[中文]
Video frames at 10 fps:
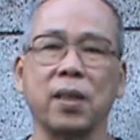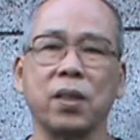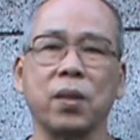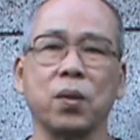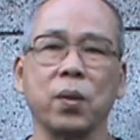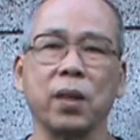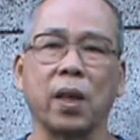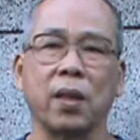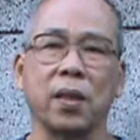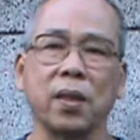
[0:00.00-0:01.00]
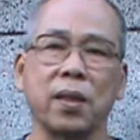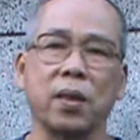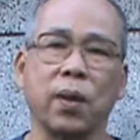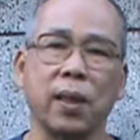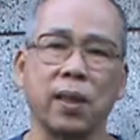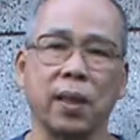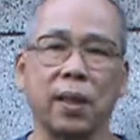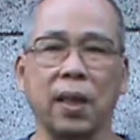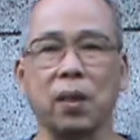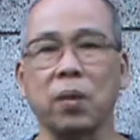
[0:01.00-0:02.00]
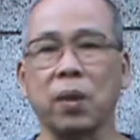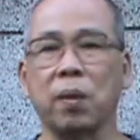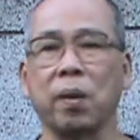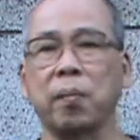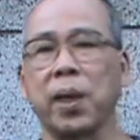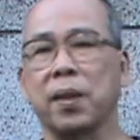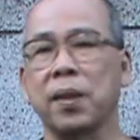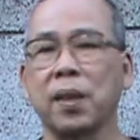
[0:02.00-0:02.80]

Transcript: 就是从小的时候是一块长大的童年玩伴，